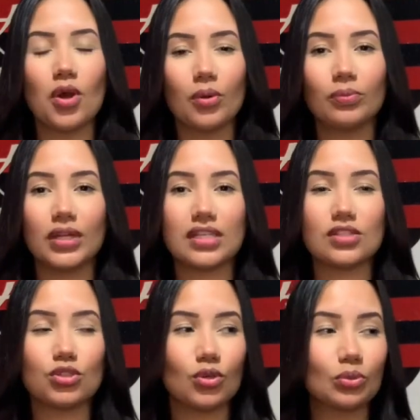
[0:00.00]
por esse
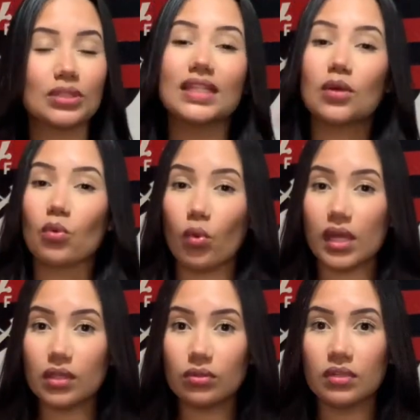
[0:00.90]
jogo
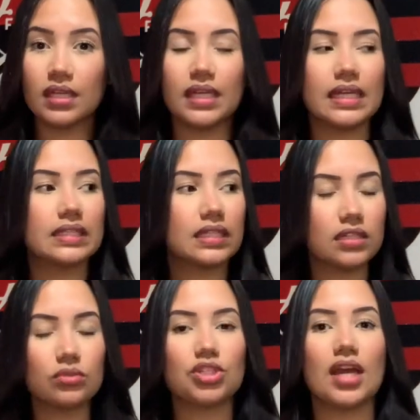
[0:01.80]
tranquilo,
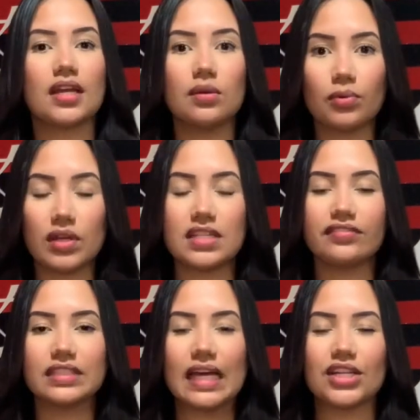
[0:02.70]
entrando já em campo com essa
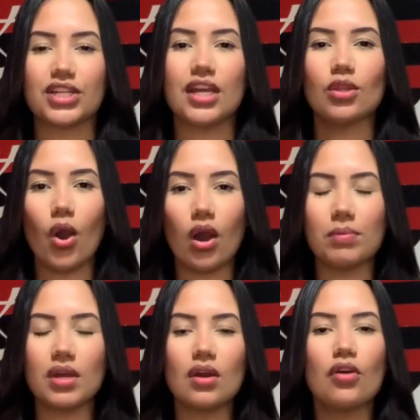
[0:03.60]
vantagem enorme,